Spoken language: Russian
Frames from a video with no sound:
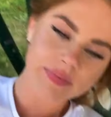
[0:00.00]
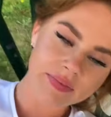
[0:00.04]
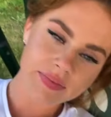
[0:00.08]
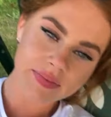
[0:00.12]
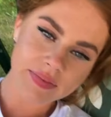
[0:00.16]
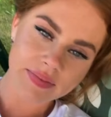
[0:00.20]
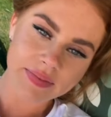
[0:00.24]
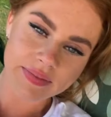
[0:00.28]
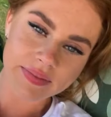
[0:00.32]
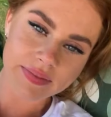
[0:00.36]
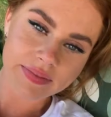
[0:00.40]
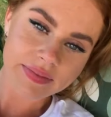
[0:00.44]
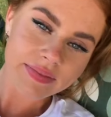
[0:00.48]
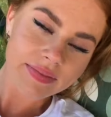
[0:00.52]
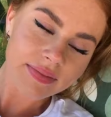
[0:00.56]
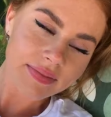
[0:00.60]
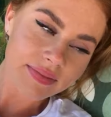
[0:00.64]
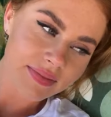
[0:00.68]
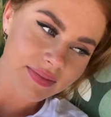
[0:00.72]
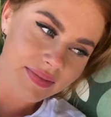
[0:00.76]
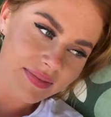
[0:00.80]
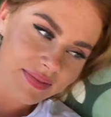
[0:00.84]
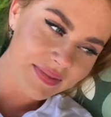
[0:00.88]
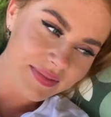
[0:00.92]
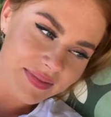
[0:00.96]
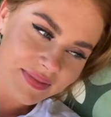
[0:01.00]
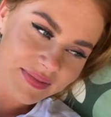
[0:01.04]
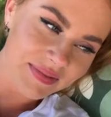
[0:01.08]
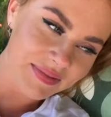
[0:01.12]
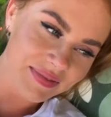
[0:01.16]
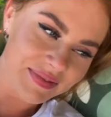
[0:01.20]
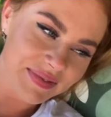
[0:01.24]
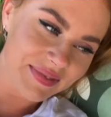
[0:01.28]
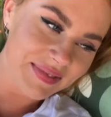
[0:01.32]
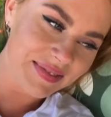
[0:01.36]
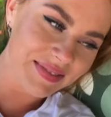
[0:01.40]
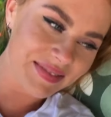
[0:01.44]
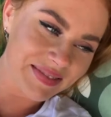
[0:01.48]
В море? В
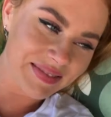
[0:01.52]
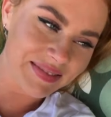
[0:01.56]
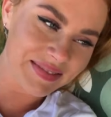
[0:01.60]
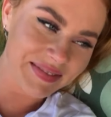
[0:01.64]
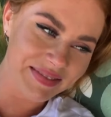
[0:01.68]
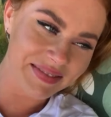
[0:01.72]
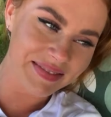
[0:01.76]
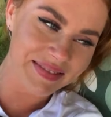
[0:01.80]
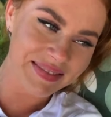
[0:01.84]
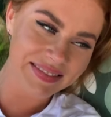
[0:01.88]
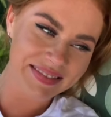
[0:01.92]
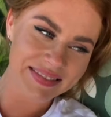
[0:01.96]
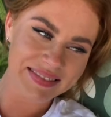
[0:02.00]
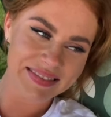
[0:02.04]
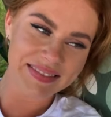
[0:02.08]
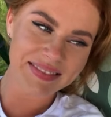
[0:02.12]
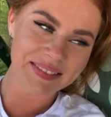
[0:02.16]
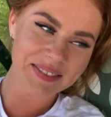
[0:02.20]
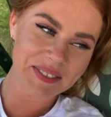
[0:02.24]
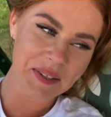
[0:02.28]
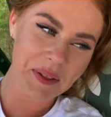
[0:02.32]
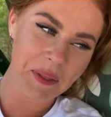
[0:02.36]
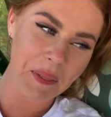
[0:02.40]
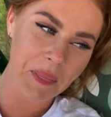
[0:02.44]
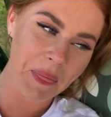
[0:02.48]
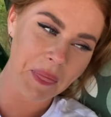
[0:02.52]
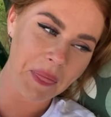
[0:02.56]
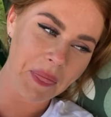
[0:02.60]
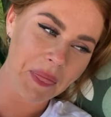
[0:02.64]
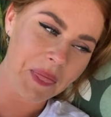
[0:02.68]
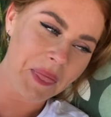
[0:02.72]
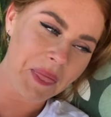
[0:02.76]
океан? Куда?